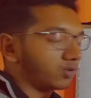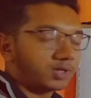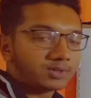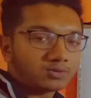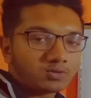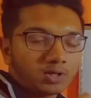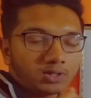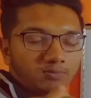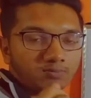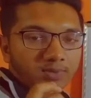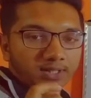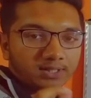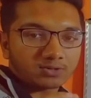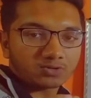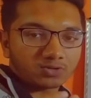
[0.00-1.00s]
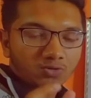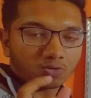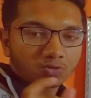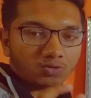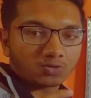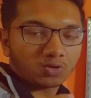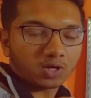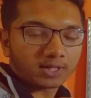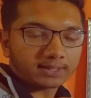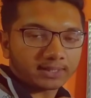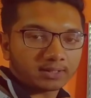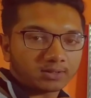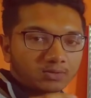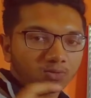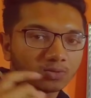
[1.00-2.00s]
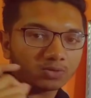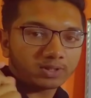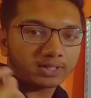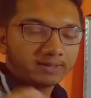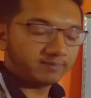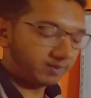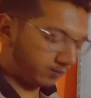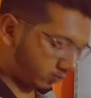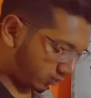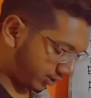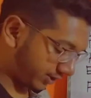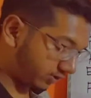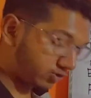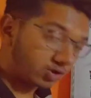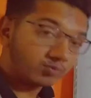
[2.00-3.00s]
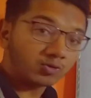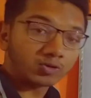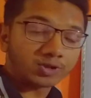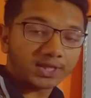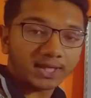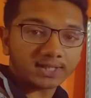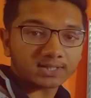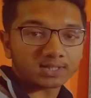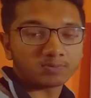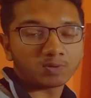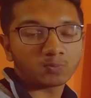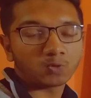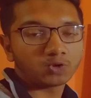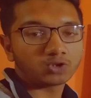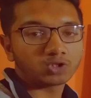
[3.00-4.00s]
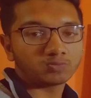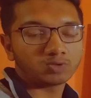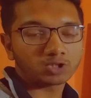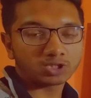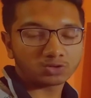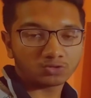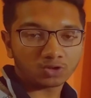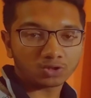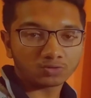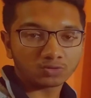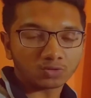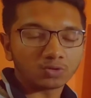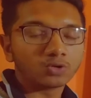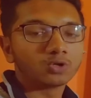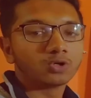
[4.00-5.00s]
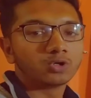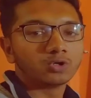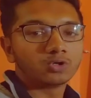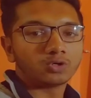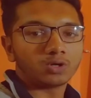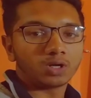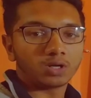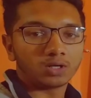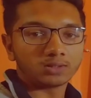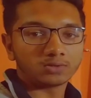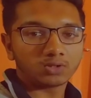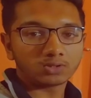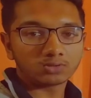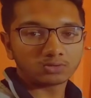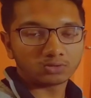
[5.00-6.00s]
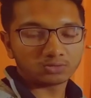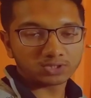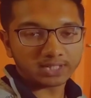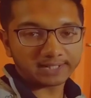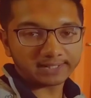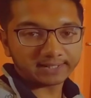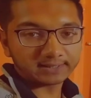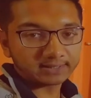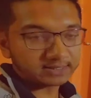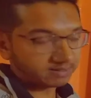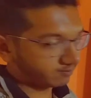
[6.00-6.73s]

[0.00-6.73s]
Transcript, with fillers: কনকট মানে যদি ঐক্য হয় তাহলে ঐক্যের বিপরীত শব্দ কী আসে বিপরীত শব্দ আসে দ্বন্দ্ব দ্বন্দ্ব যার ইংলিশ